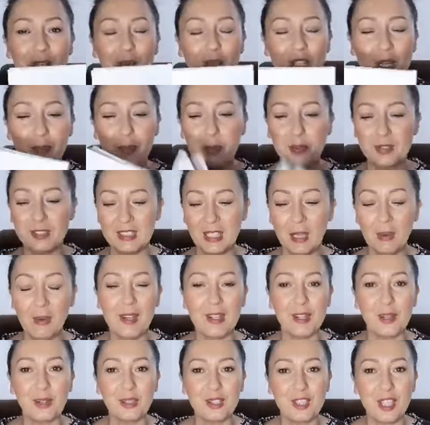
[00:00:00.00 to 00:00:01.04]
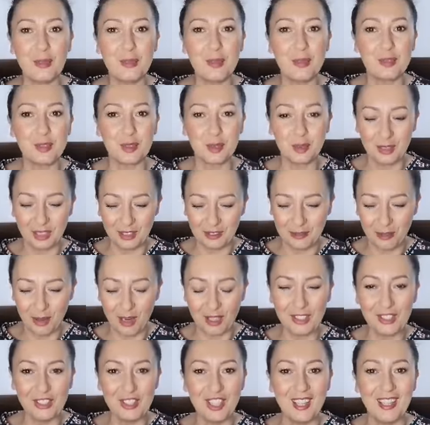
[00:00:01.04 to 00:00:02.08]
która powstała rok temu wskutek
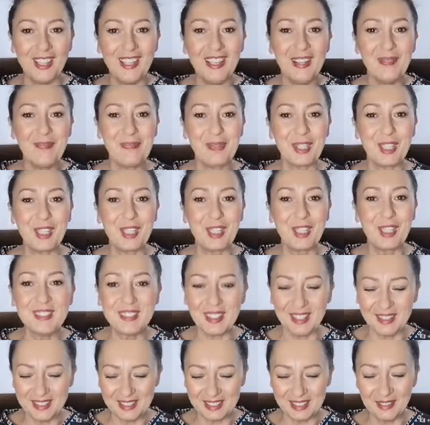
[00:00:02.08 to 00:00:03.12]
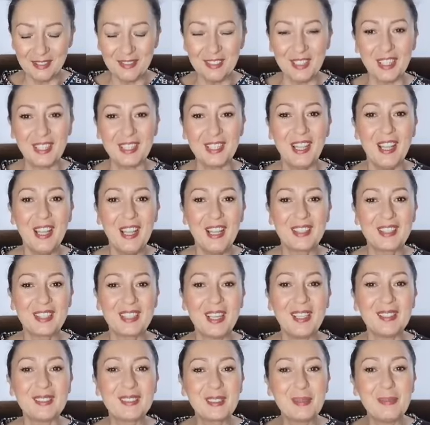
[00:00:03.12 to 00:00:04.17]
właśnie tych intensywnych
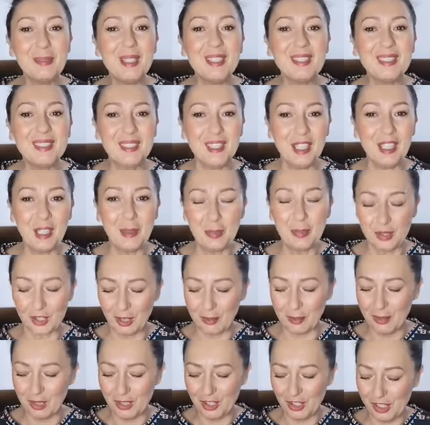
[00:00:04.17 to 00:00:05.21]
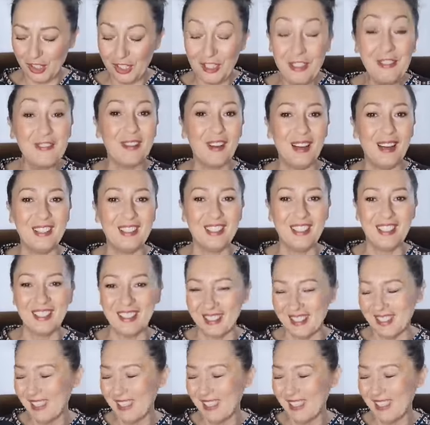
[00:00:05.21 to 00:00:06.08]
transmisji i przemyśliwań,